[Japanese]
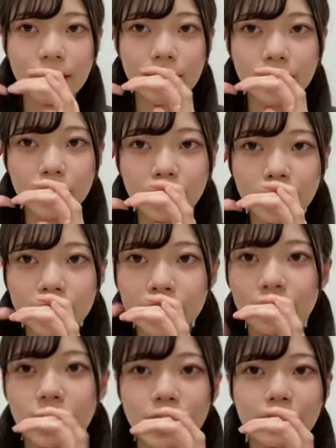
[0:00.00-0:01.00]
あとこう
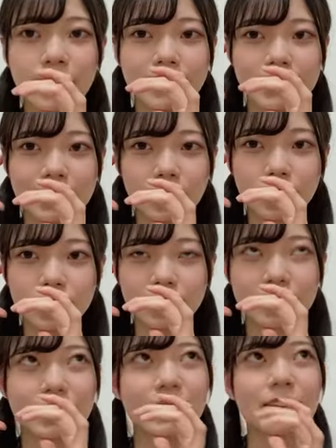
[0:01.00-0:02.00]
いうこれはちゃんと
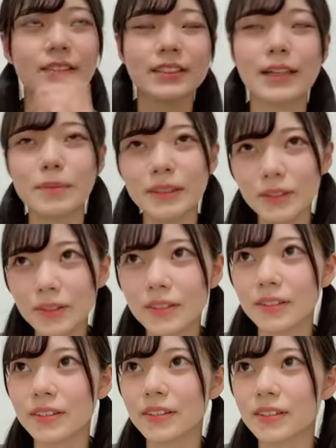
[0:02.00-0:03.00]
なんだろうサビ
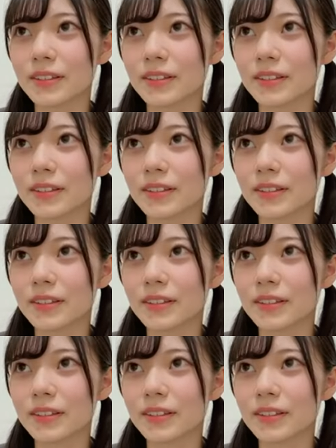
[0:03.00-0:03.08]
の